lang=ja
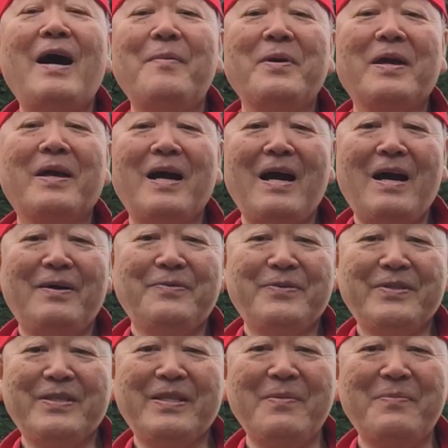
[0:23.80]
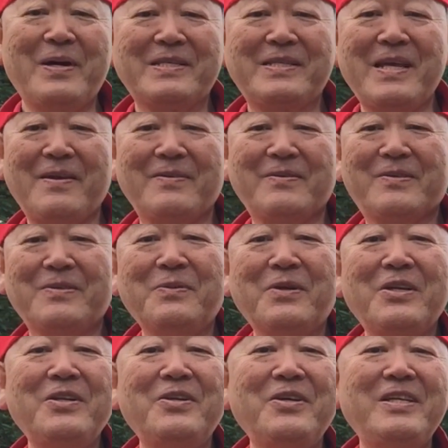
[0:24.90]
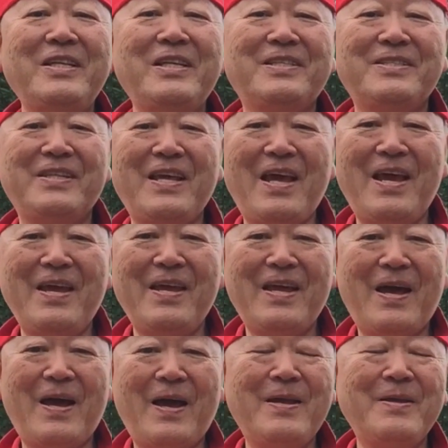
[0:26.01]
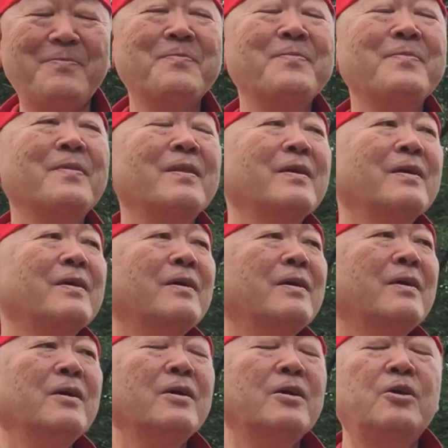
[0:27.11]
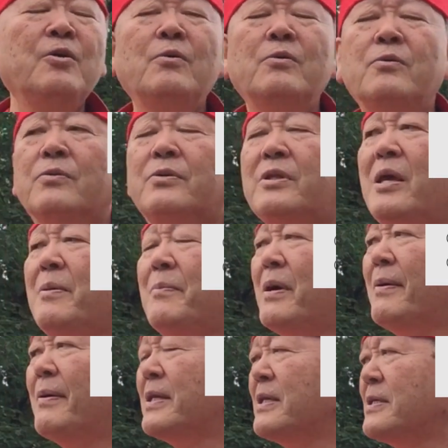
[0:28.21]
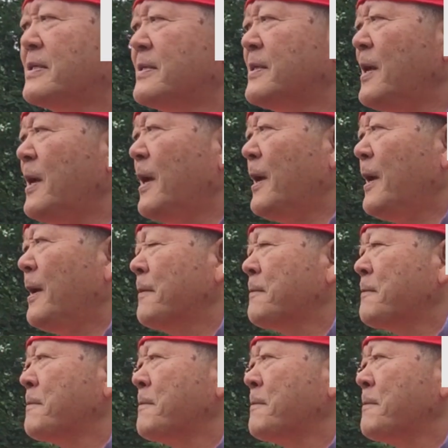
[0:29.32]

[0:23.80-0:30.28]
雨が降ってません曇りの日ですね、はい、今日のテーマはですね